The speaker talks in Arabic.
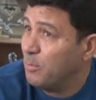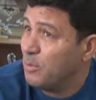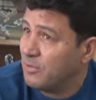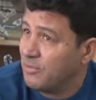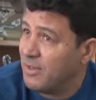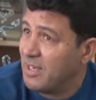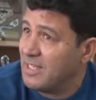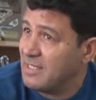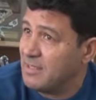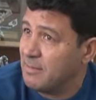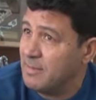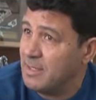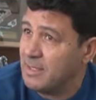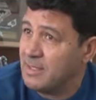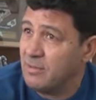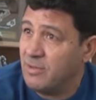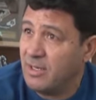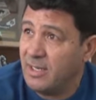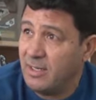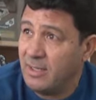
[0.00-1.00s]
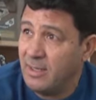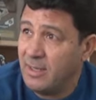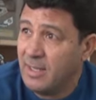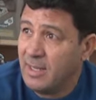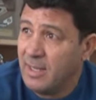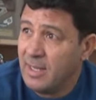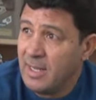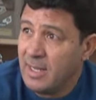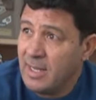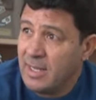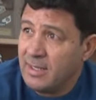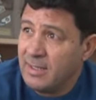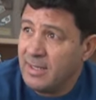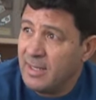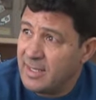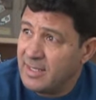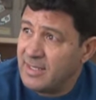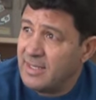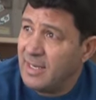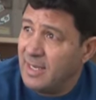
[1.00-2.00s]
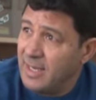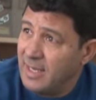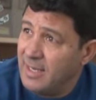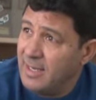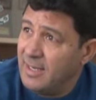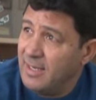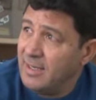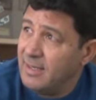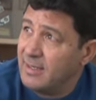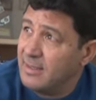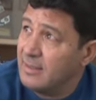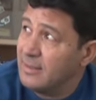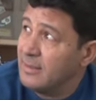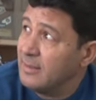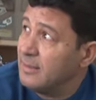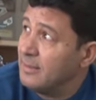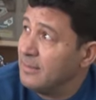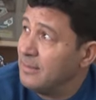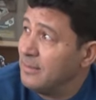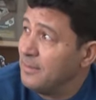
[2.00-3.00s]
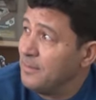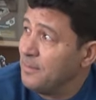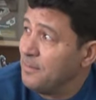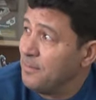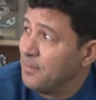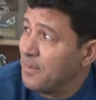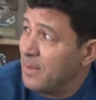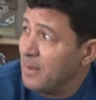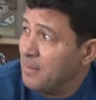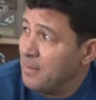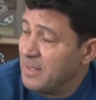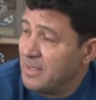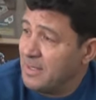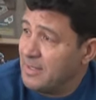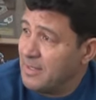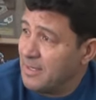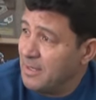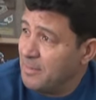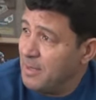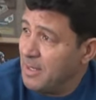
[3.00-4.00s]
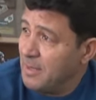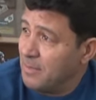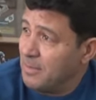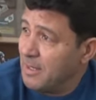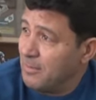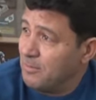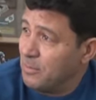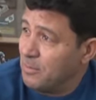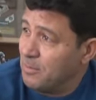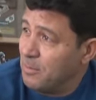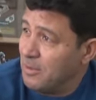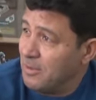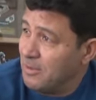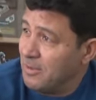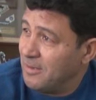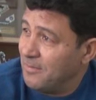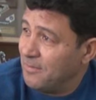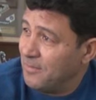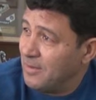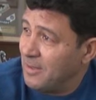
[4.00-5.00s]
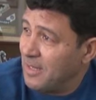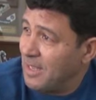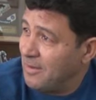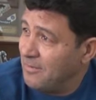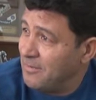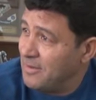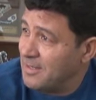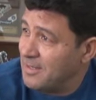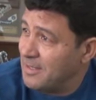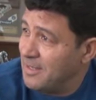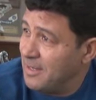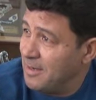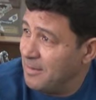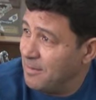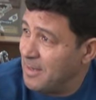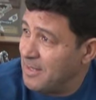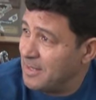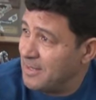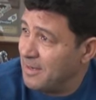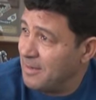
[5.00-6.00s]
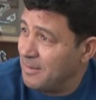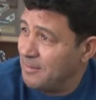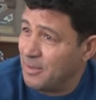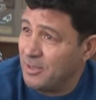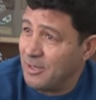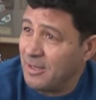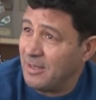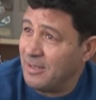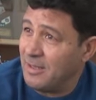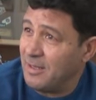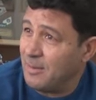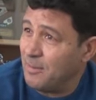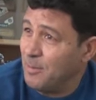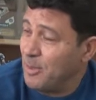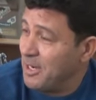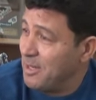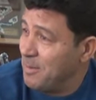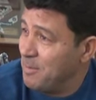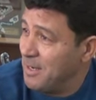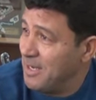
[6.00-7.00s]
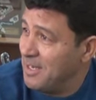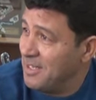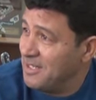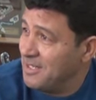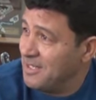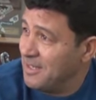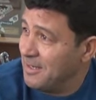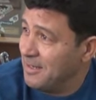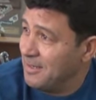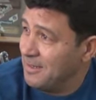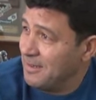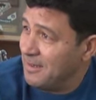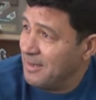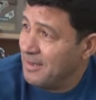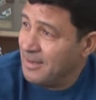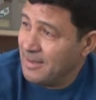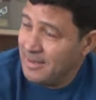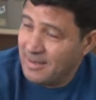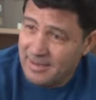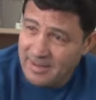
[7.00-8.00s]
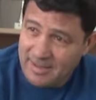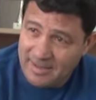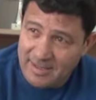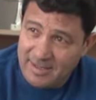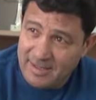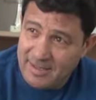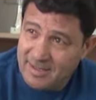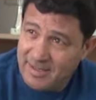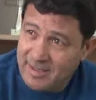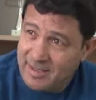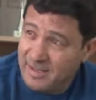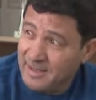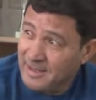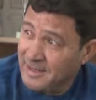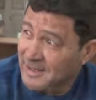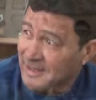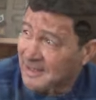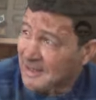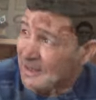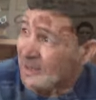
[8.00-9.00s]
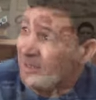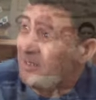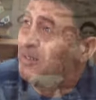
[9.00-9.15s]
ومش حسب الناسيونال ترجع اللي آه، مدرسة كبيرة بتاع فوتبول تعرف سنين مرسى عمرها 80 سنة آه،